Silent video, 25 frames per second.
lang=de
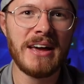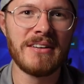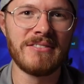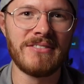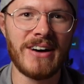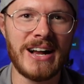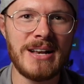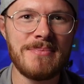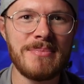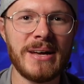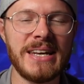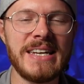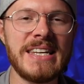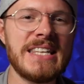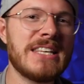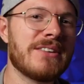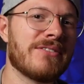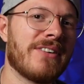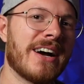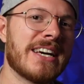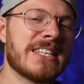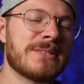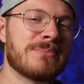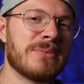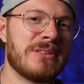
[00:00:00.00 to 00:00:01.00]
weil man nicht
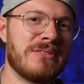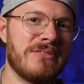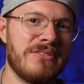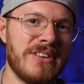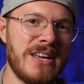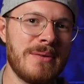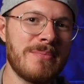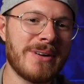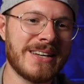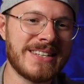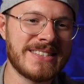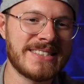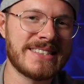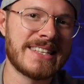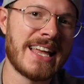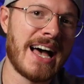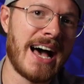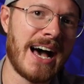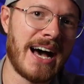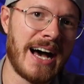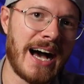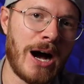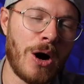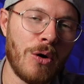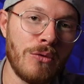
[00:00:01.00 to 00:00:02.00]
weiß, mit wem man es
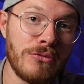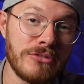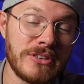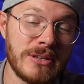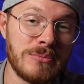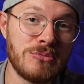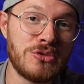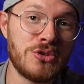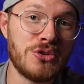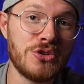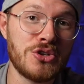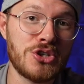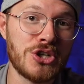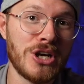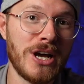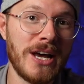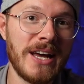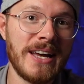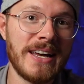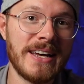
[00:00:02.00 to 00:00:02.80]
da auf dem Tisch